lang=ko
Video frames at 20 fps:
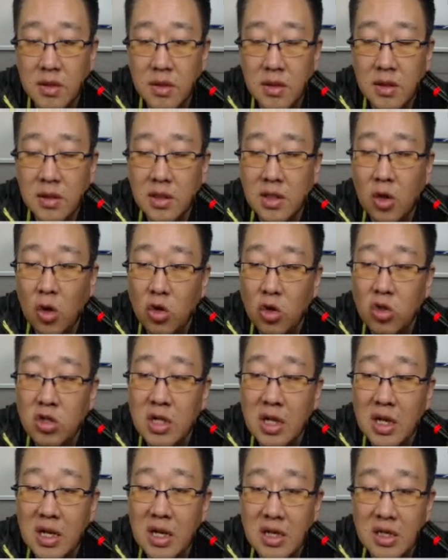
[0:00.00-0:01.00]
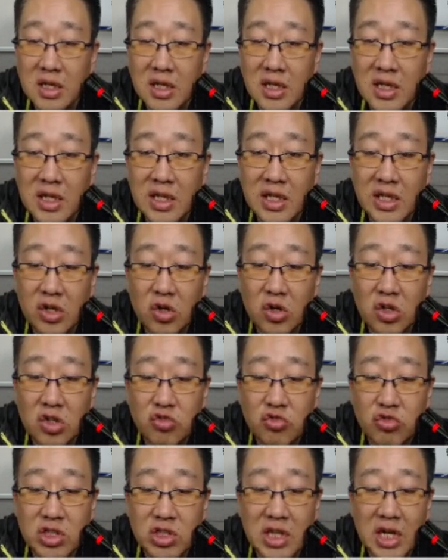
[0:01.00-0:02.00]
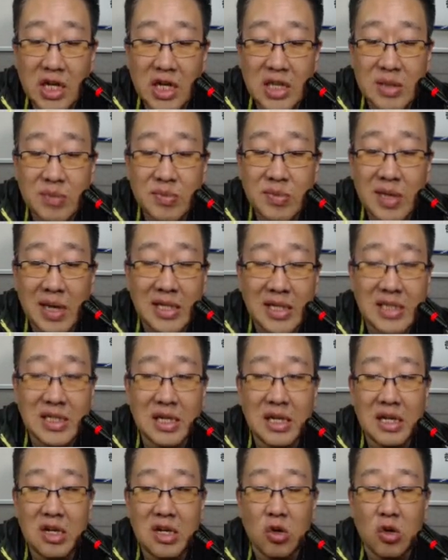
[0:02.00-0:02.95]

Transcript: 근데 어느 나라는 이 이거는 우리나라 제품이 아니잖아요.